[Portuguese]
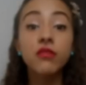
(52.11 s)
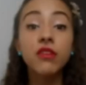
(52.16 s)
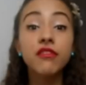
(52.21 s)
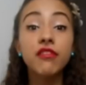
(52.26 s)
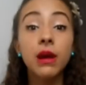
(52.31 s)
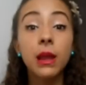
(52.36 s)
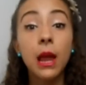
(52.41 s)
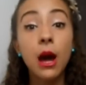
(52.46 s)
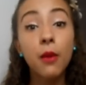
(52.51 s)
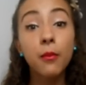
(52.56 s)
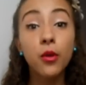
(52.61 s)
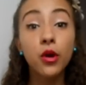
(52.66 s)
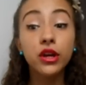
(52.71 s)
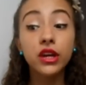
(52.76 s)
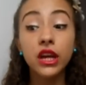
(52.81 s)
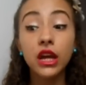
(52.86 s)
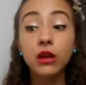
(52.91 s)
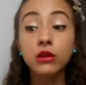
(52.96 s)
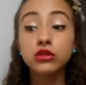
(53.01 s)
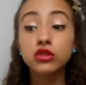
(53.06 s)
eu vim falar um
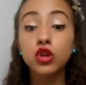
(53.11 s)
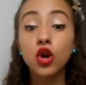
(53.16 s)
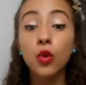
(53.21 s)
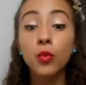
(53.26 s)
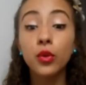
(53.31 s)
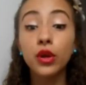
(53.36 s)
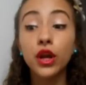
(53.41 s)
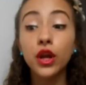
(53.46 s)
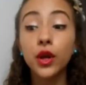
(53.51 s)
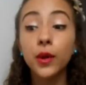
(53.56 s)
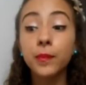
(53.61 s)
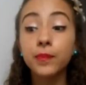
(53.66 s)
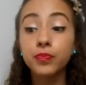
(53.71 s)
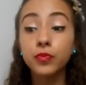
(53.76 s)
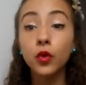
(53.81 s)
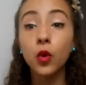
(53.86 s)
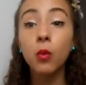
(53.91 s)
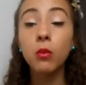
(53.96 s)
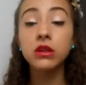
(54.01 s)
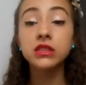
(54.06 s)
pouquinho sobre
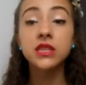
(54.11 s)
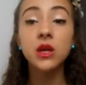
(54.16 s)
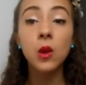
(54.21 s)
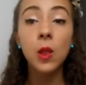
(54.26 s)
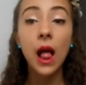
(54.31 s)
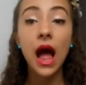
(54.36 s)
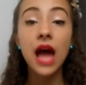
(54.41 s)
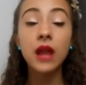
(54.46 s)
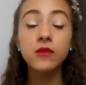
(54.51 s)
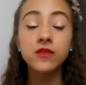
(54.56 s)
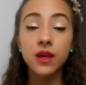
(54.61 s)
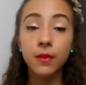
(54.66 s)
os meus celulares,